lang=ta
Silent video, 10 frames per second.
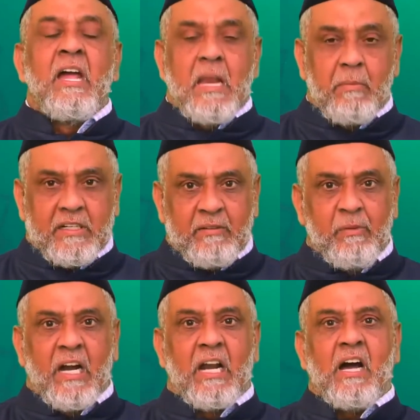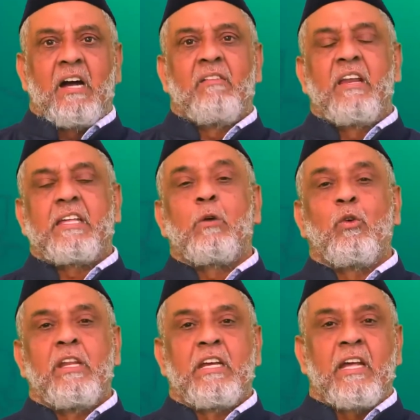நமக்கு மிக அழகாக விளக்கி
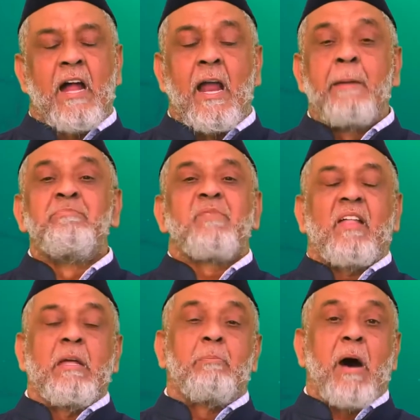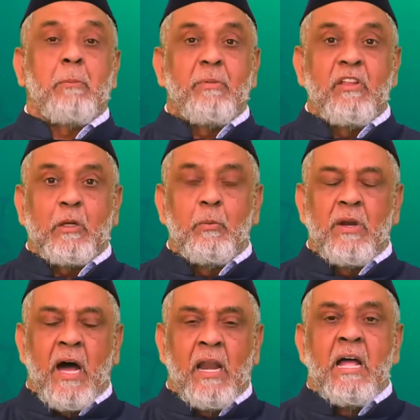கூறியிருக்கிறான் அதை பார்ப்பதற்கு
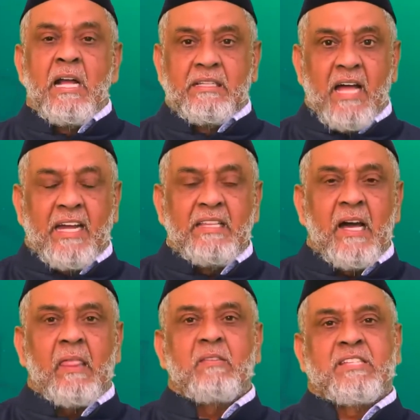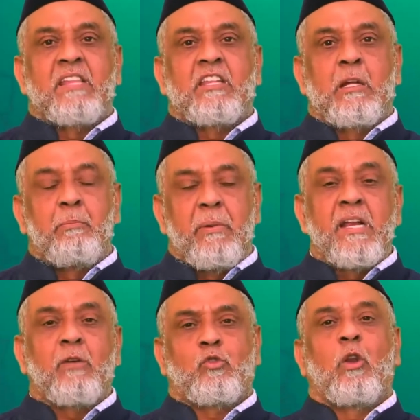முன்னால் இந்த ஐந்தாவது வசனத்துக்கு
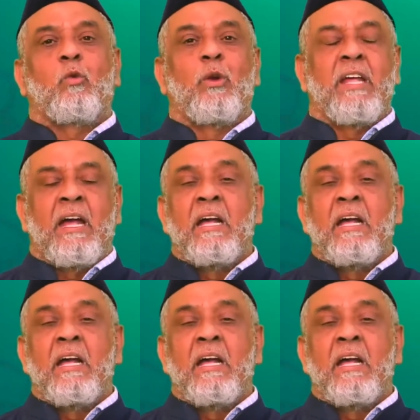பின்னால் சொல்லக்கூடிய